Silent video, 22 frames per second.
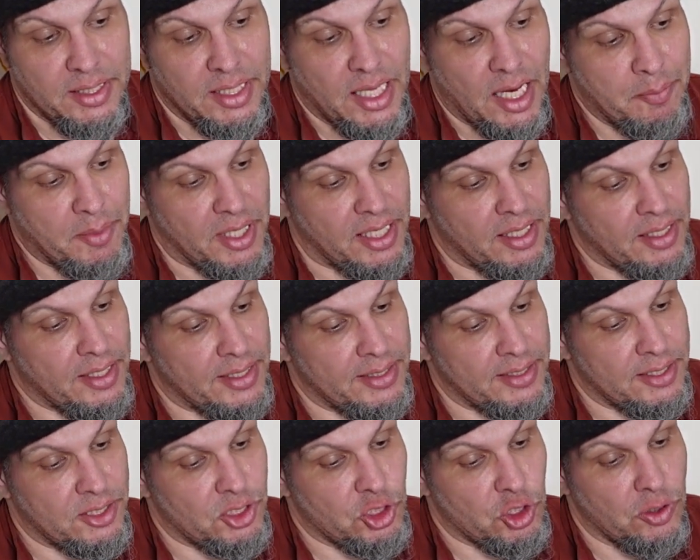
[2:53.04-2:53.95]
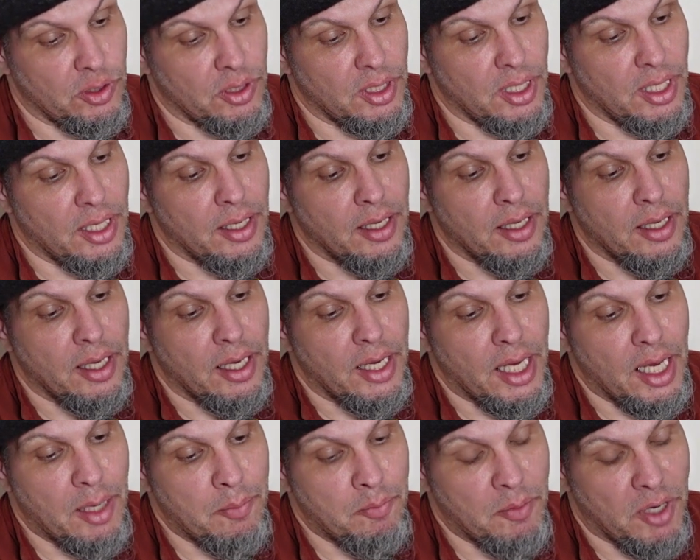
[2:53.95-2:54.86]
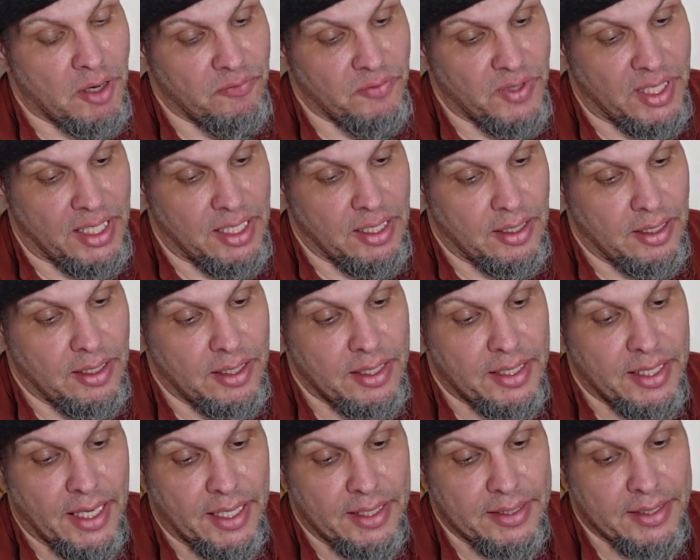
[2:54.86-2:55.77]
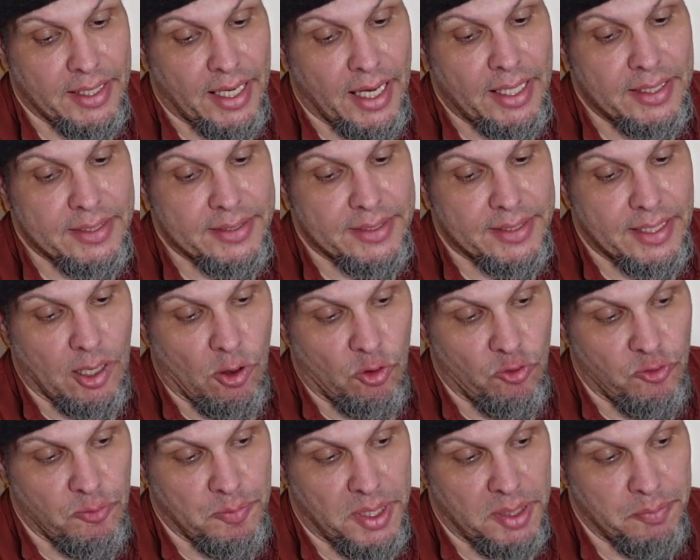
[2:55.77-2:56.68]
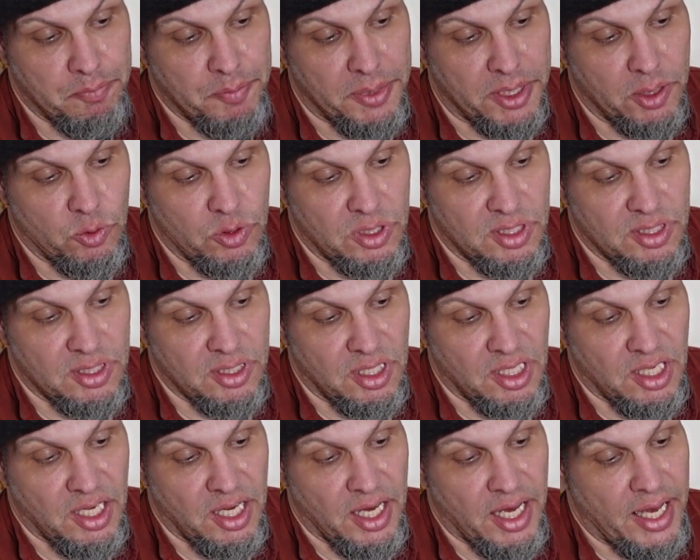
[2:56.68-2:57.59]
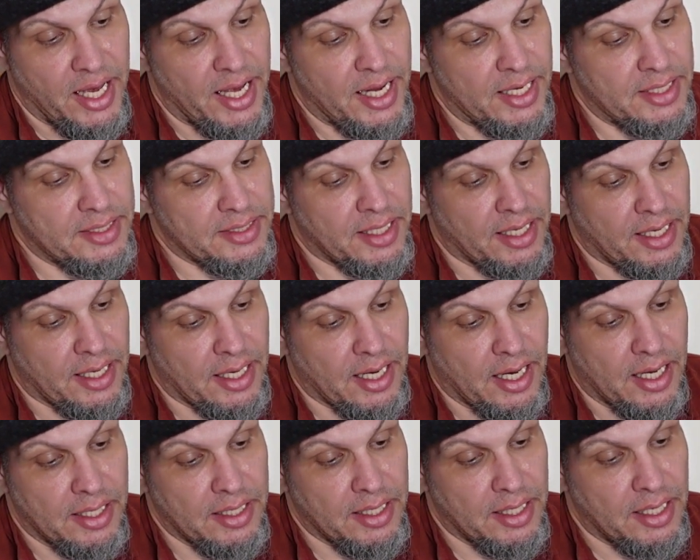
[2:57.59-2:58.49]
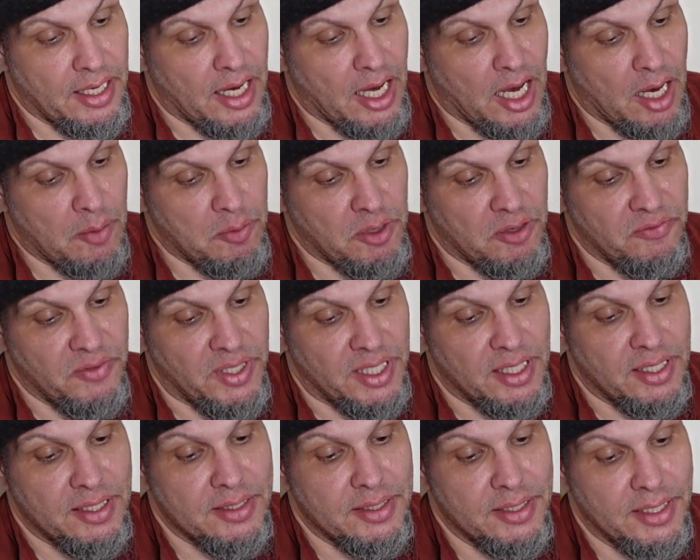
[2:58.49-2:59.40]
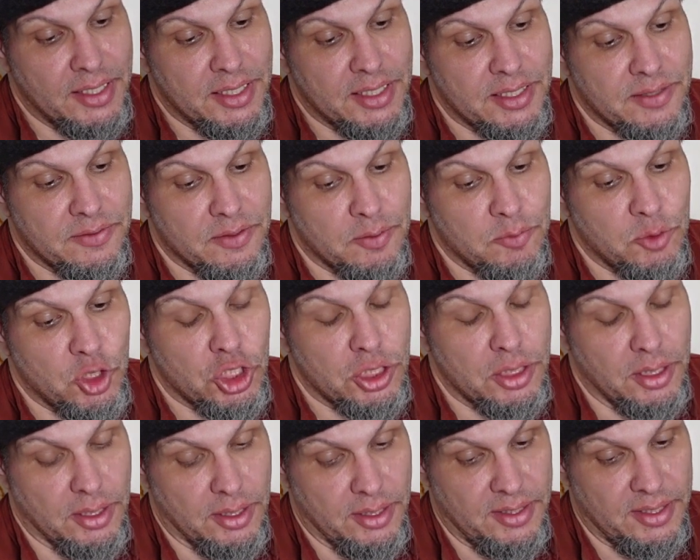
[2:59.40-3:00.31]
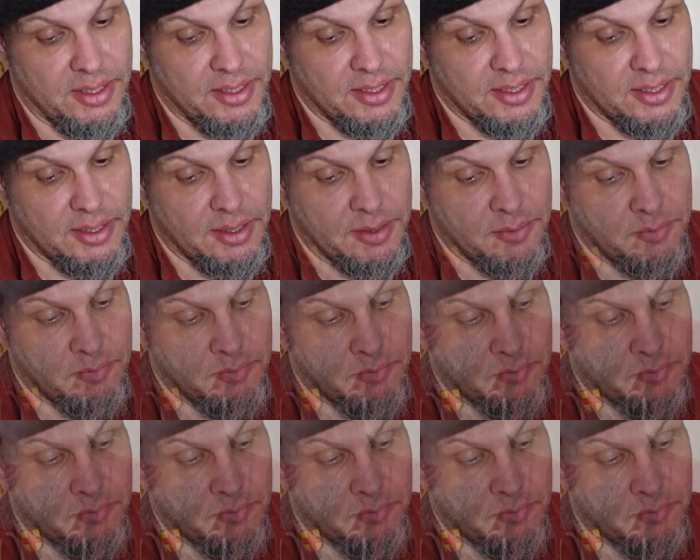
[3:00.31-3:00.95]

der mich jetzt schon immer wieder gerne als Laufband benutzt, hält gerade aber wieder nichts vom Stillsitzen.